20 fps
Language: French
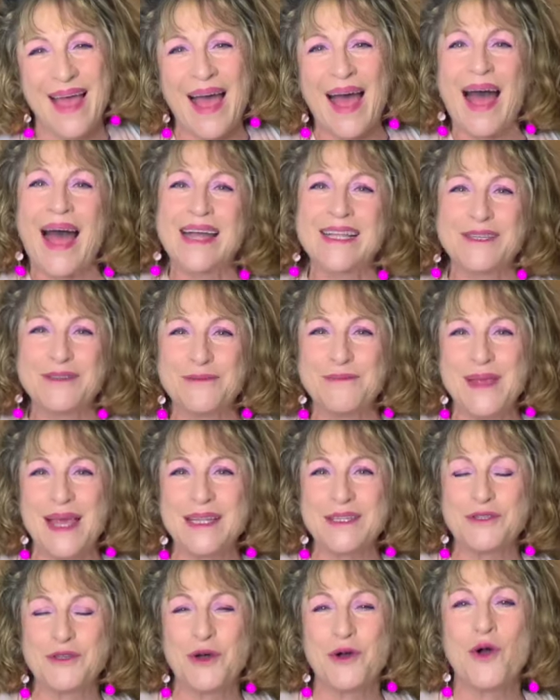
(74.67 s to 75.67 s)
à tout
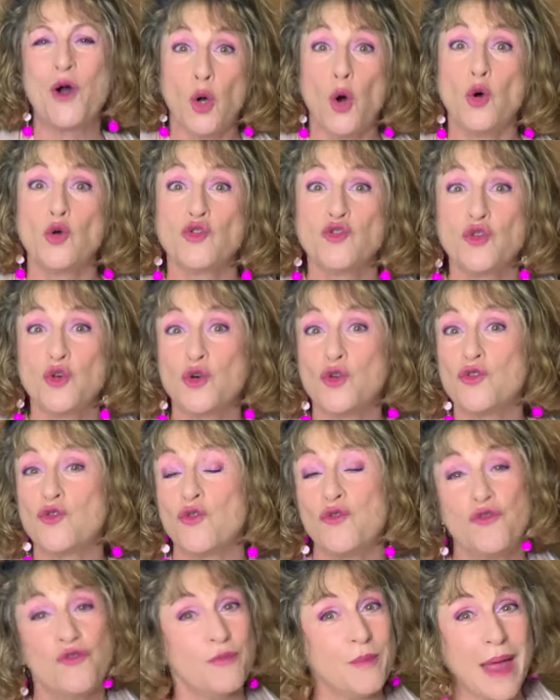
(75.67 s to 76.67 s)
bientôt. On se
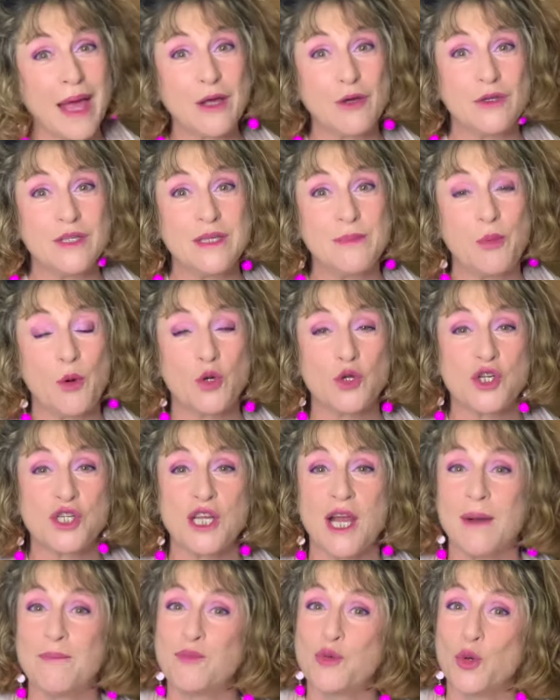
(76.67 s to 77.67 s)
retrouve mercredi
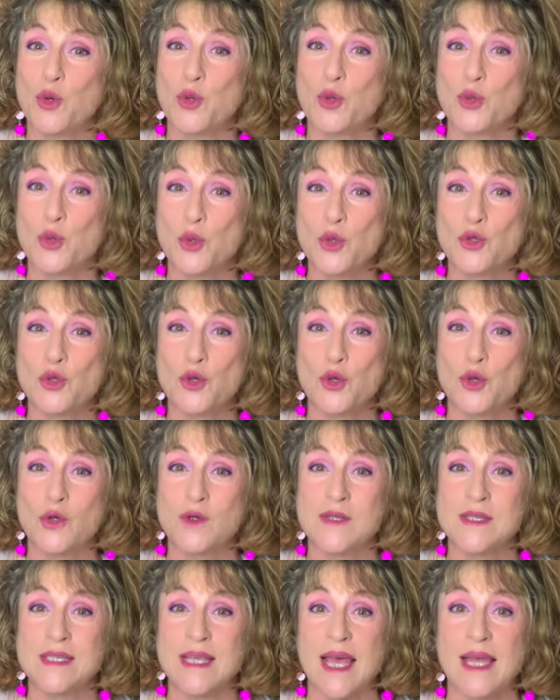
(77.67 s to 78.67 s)
prochain pour une autre
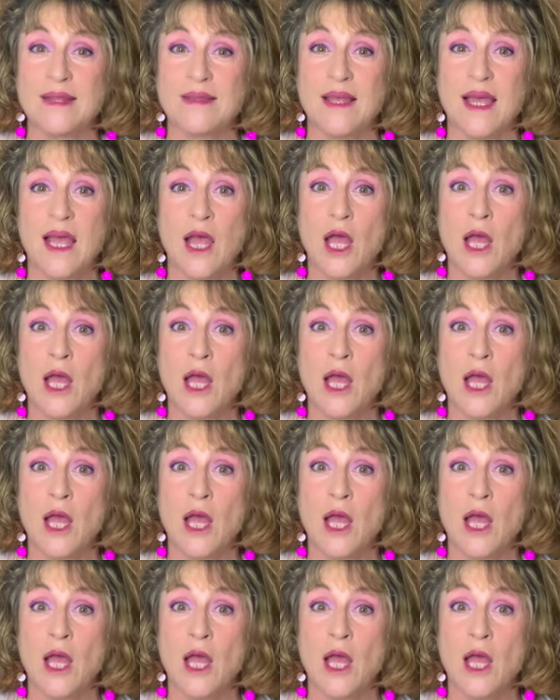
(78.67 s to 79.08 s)
recette.